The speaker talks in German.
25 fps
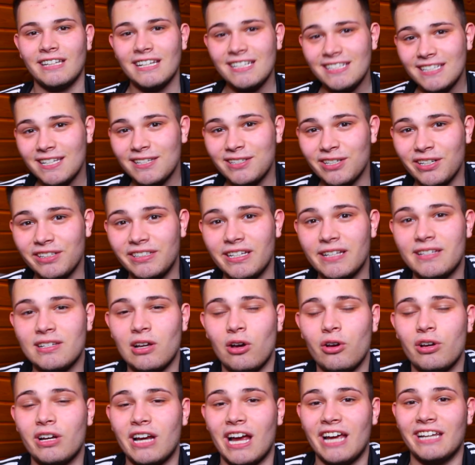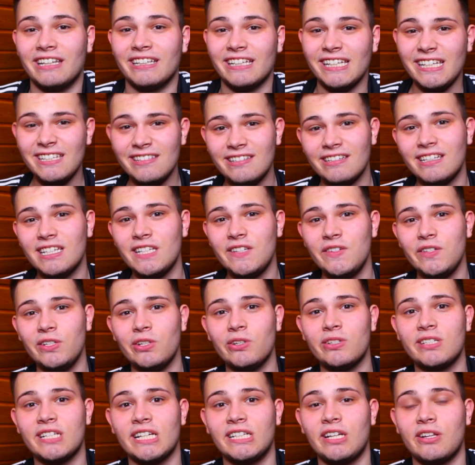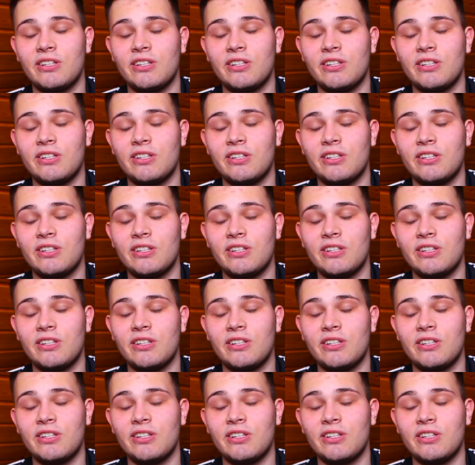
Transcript: Das hier sollte jetzt auch kein richtiges Video sein,